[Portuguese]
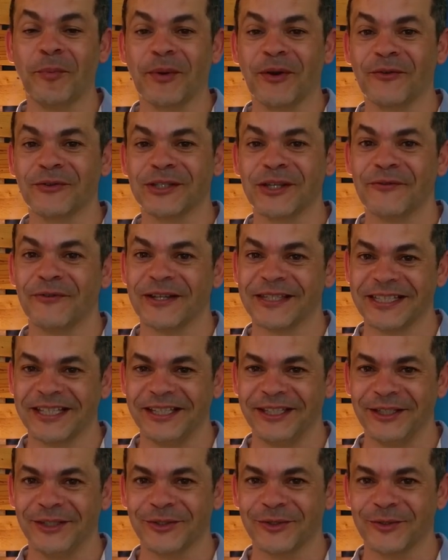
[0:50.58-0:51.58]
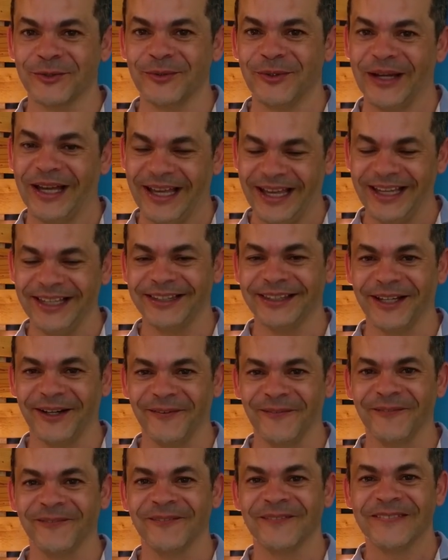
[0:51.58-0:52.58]
para você fazer isso
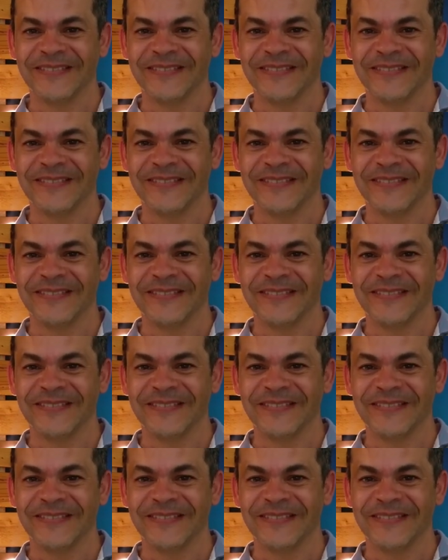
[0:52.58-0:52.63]
então